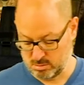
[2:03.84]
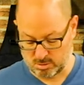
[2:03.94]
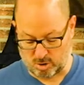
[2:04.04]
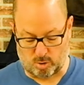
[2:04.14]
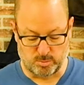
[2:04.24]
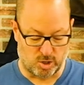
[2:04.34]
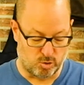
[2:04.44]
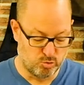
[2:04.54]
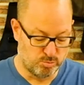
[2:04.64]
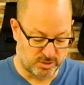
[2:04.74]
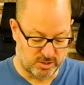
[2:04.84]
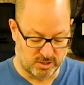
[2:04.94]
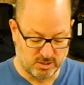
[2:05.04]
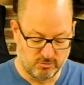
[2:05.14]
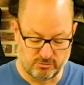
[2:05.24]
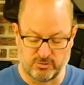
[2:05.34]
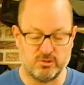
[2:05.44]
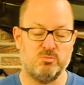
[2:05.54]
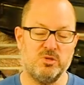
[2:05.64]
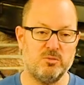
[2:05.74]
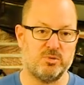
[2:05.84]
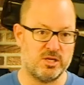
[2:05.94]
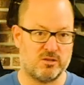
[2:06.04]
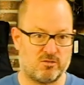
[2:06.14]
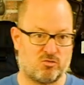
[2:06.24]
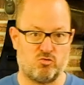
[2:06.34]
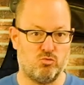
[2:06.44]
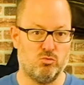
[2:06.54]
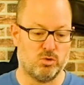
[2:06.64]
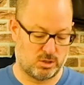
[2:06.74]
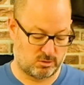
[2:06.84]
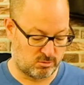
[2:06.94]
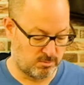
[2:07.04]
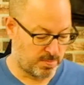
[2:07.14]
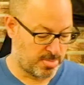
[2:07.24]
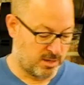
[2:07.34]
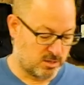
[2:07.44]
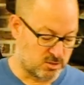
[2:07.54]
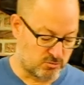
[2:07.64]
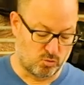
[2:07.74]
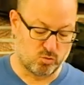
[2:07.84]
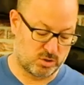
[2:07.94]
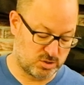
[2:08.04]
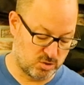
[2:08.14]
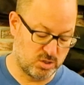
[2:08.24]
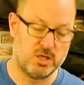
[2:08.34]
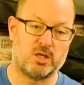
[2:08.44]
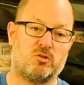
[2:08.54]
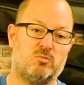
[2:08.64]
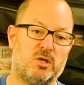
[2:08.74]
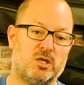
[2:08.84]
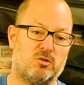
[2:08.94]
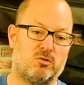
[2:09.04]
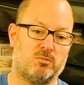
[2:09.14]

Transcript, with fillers: kameraübergreifend meine Blitze gesteuert. Das funktioniert mit